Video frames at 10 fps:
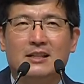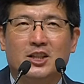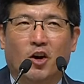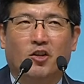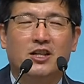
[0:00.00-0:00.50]

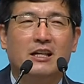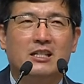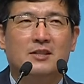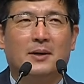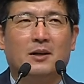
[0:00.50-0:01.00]
여기에
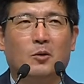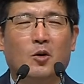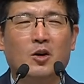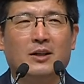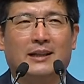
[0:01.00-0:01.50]
있지
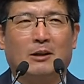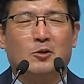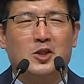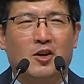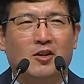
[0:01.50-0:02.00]
말고 나도
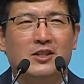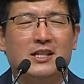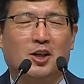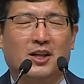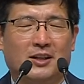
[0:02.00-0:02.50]

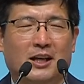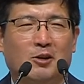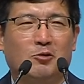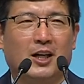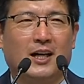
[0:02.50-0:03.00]
성장해야
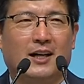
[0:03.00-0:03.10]
되겠구나.